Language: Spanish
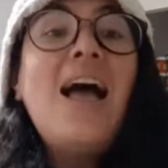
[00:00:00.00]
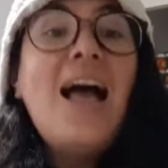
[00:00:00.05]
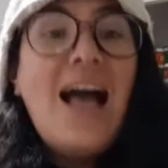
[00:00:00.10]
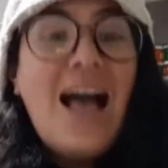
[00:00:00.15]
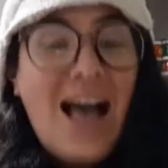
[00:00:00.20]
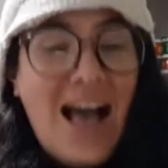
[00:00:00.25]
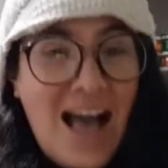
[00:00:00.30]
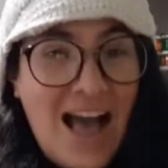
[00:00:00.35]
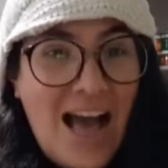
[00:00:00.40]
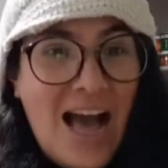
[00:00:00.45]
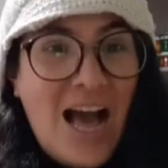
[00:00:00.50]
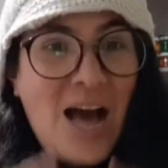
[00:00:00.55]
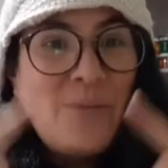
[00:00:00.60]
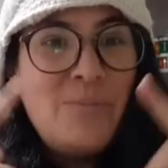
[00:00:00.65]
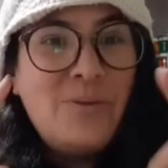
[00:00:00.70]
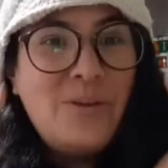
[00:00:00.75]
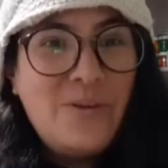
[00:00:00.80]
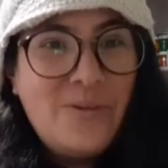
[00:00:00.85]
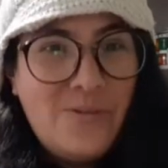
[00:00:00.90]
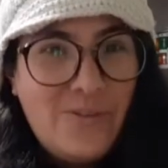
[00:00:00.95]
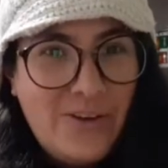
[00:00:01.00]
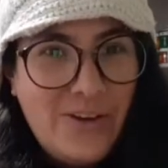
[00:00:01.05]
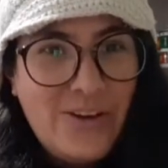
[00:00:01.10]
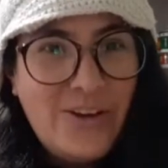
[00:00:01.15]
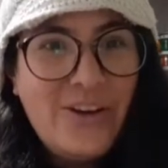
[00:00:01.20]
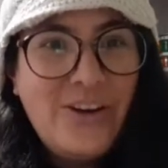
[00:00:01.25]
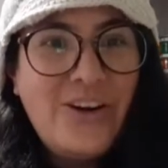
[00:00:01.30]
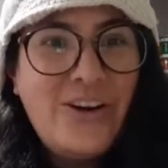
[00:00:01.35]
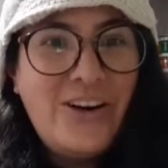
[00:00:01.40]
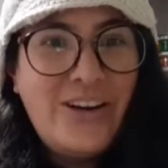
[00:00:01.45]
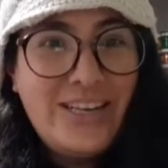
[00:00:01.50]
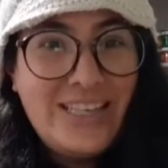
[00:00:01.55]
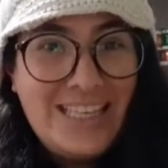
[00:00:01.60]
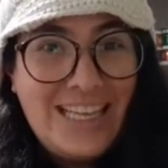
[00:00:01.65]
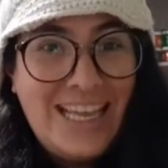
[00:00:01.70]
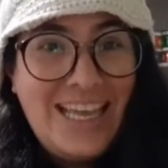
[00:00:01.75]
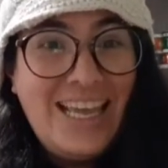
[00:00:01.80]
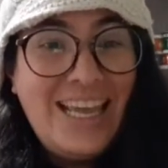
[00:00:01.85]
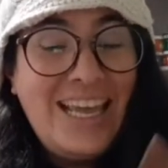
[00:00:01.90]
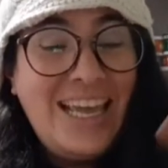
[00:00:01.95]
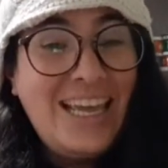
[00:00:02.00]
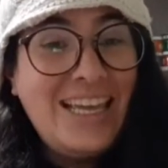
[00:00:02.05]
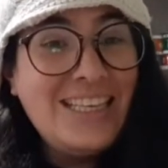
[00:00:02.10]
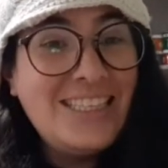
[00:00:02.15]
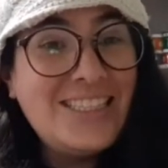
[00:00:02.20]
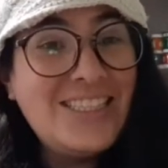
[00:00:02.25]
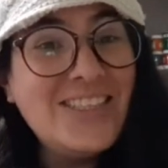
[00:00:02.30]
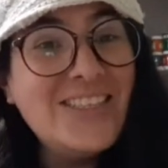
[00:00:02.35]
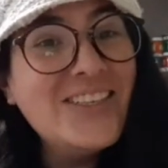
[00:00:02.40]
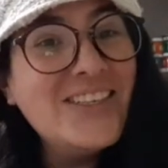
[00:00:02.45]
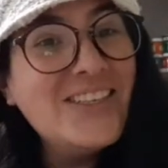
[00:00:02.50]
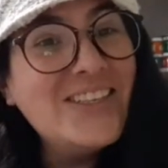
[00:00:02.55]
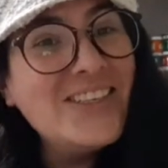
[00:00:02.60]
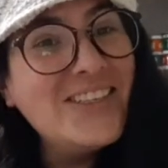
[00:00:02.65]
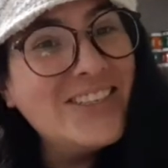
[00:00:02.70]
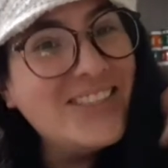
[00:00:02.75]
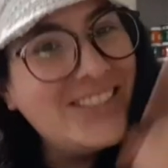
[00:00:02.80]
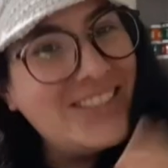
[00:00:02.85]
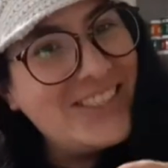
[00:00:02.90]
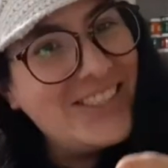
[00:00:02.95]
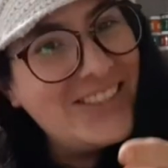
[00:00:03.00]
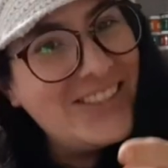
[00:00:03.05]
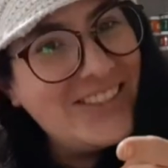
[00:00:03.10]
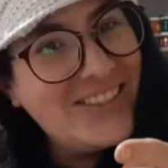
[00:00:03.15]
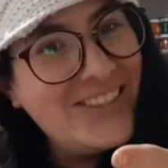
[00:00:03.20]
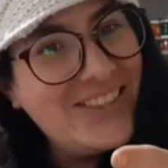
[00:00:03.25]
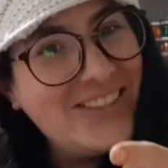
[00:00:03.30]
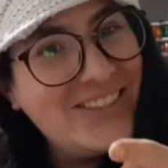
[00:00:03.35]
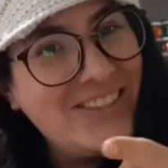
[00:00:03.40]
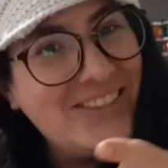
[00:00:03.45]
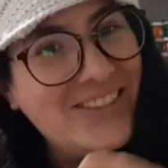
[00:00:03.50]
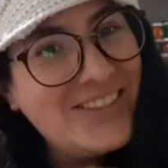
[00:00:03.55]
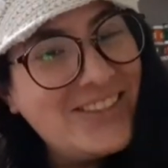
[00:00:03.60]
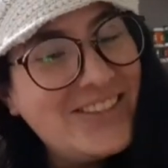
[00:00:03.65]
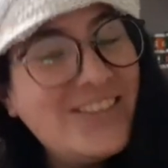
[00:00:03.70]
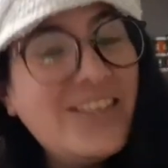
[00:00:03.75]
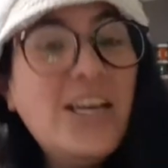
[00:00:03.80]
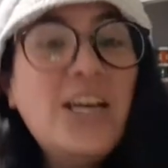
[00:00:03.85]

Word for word: Happy birthday to you.